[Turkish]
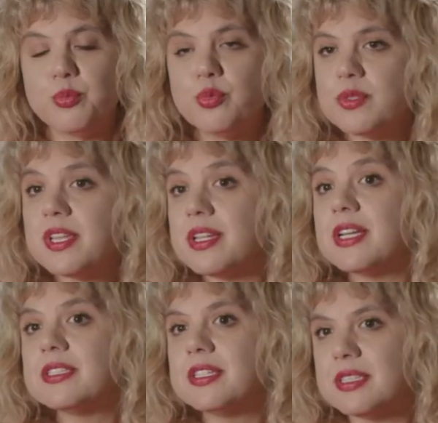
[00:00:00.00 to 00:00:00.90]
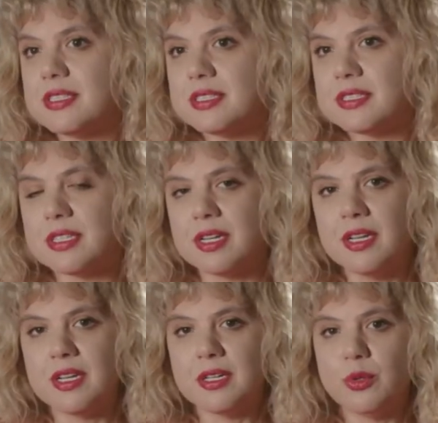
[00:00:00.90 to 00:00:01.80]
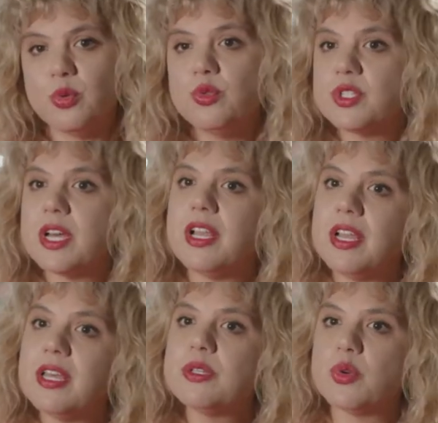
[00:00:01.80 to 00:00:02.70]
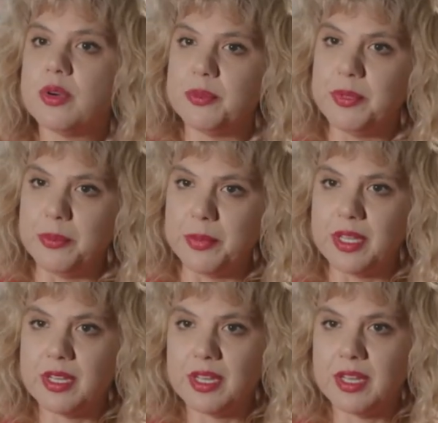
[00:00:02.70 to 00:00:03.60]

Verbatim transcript: Bu sanat dalını da güncelliğe sokabilmek,